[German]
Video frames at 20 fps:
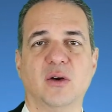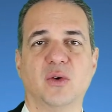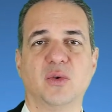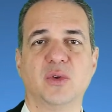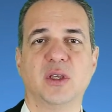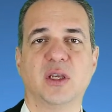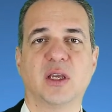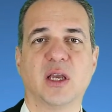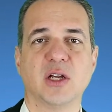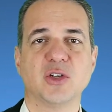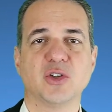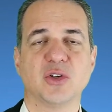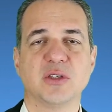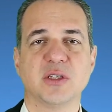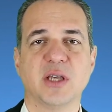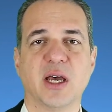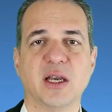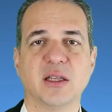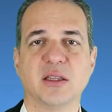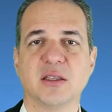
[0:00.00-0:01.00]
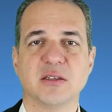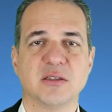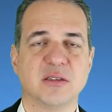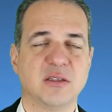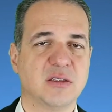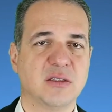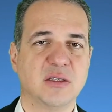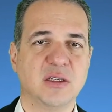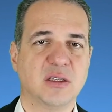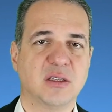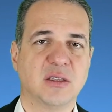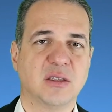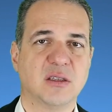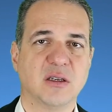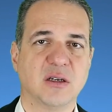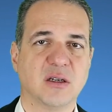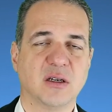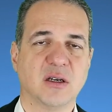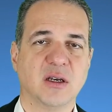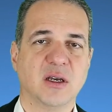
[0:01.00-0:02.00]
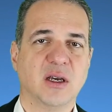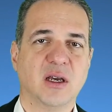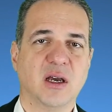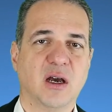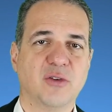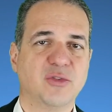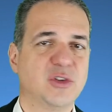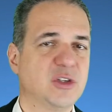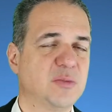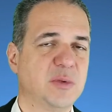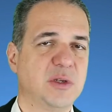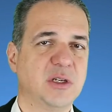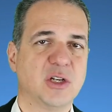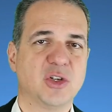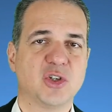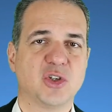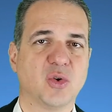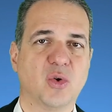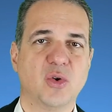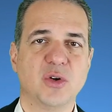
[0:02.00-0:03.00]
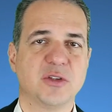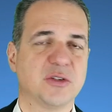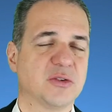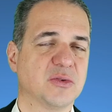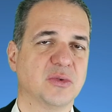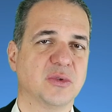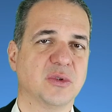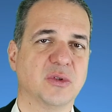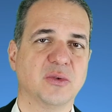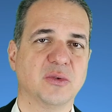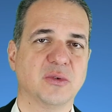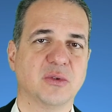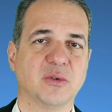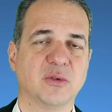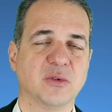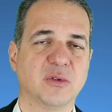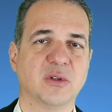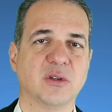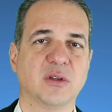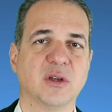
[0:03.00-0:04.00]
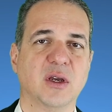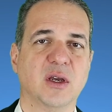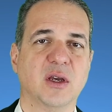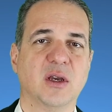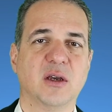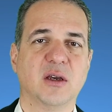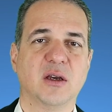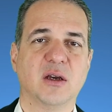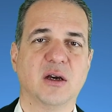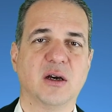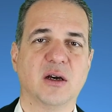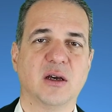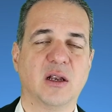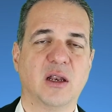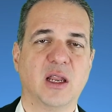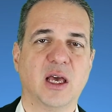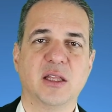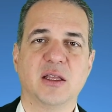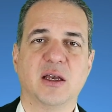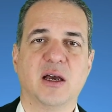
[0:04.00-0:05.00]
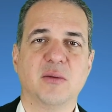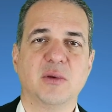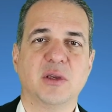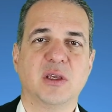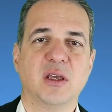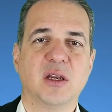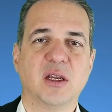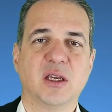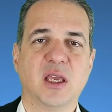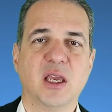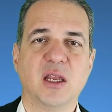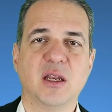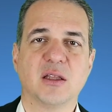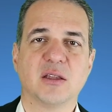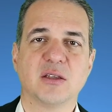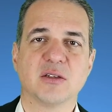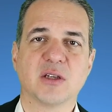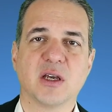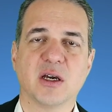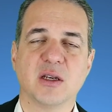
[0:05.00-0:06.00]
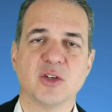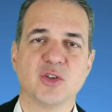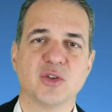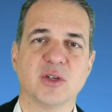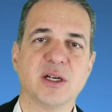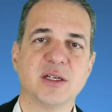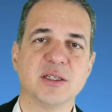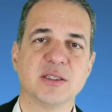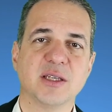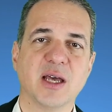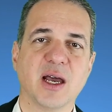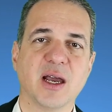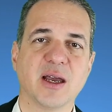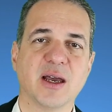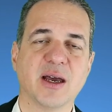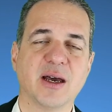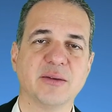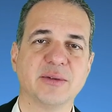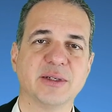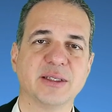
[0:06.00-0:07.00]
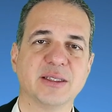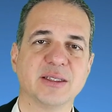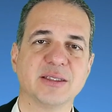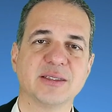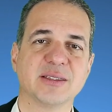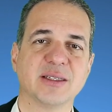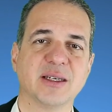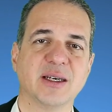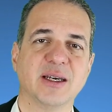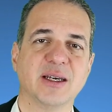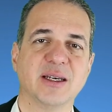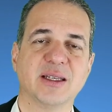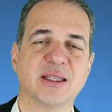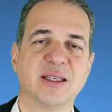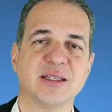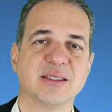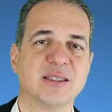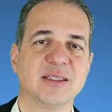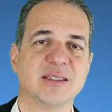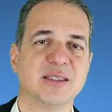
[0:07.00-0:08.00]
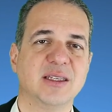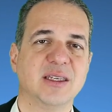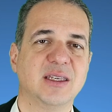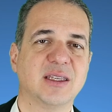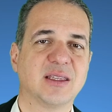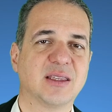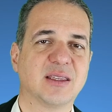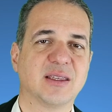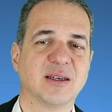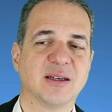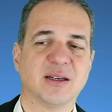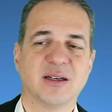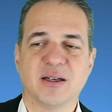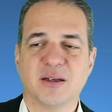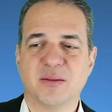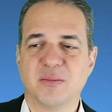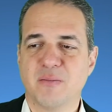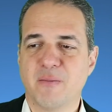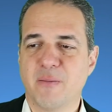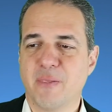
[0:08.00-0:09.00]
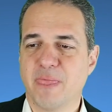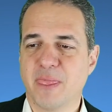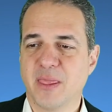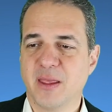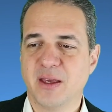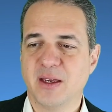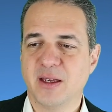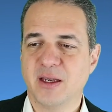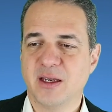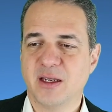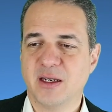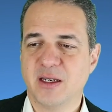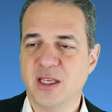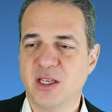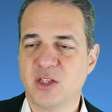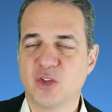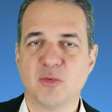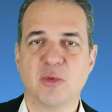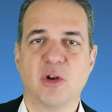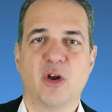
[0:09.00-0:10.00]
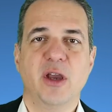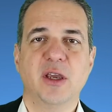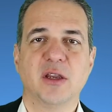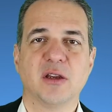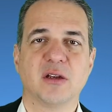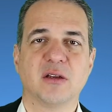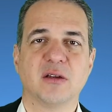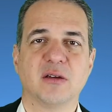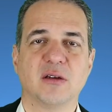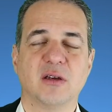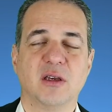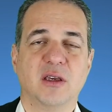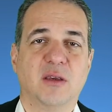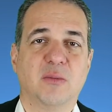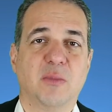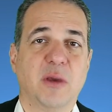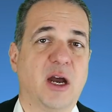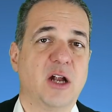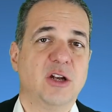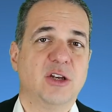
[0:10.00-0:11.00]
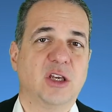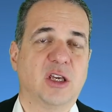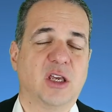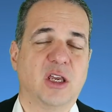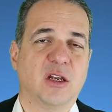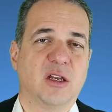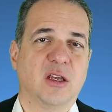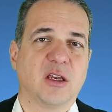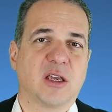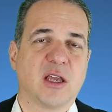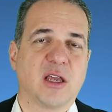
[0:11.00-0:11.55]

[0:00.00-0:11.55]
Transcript: Und ich kann schon sagen, das ist nicht, äh, auf das bin ich nicht stolz und, und, und äh, leider habe ich ihre Gene, das kann ich schon alles sagen, aber das, das ist nicht, ähm, nicht zum Leugnen. Ich behalte die Gene,